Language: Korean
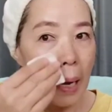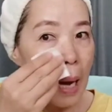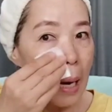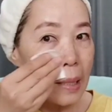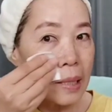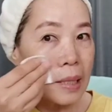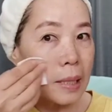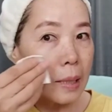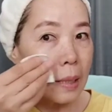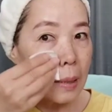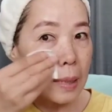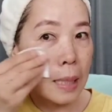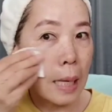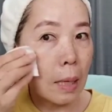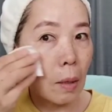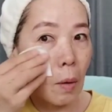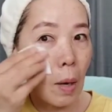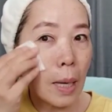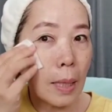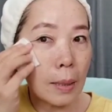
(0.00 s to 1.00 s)
각질을
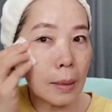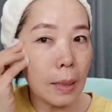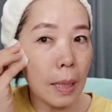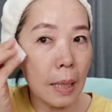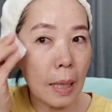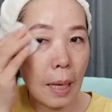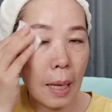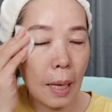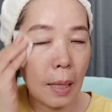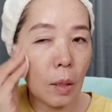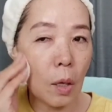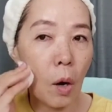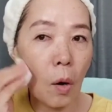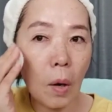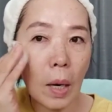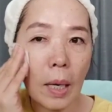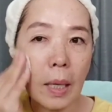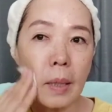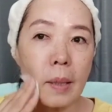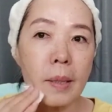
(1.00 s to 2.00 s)
제거하는데
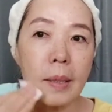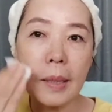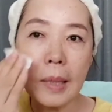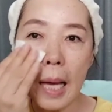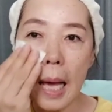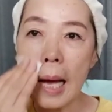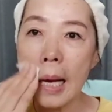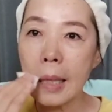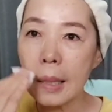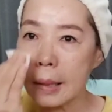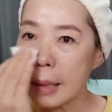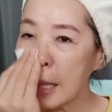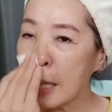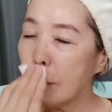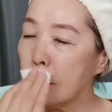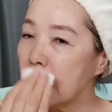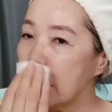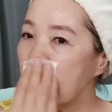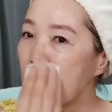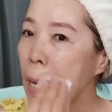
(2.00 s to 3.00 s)
역할을 크게 하기
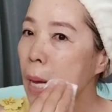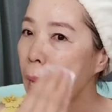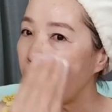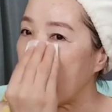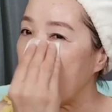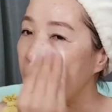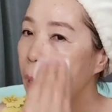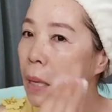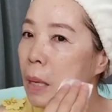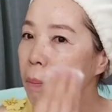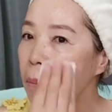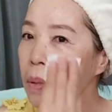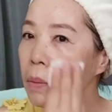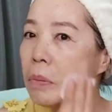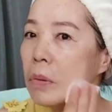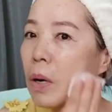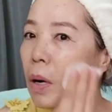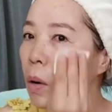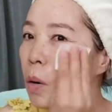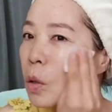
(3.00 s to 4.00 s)
때문에
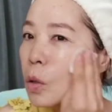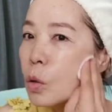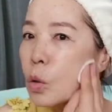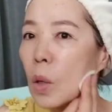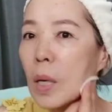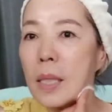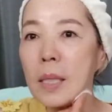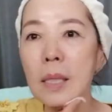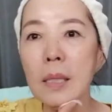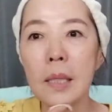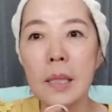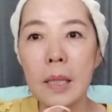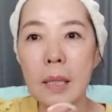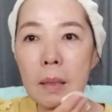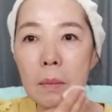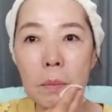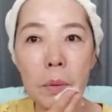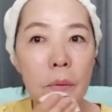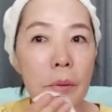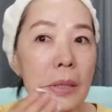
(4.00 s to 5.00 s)
피부가
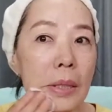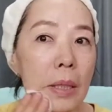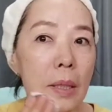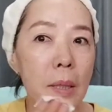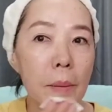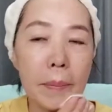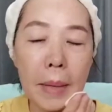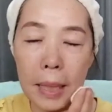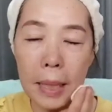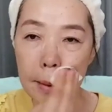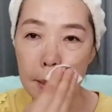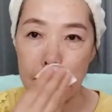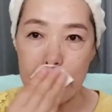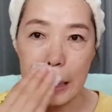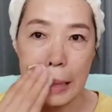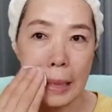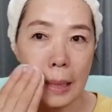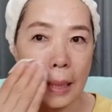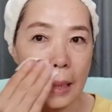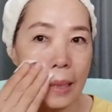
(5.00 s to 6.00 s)
건조하신 분들은
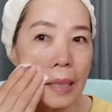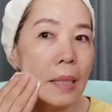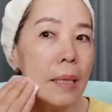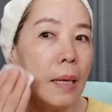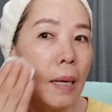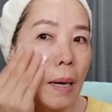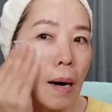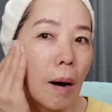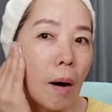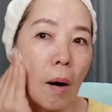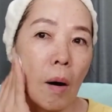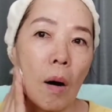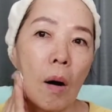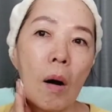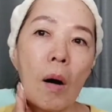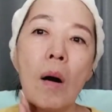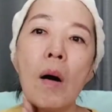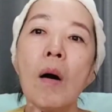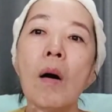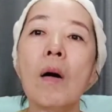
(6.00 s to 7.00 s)
반드시
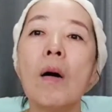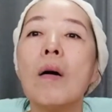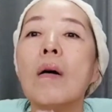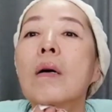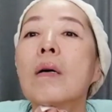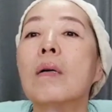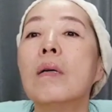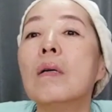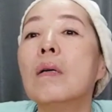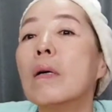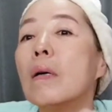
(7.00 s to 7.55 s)
어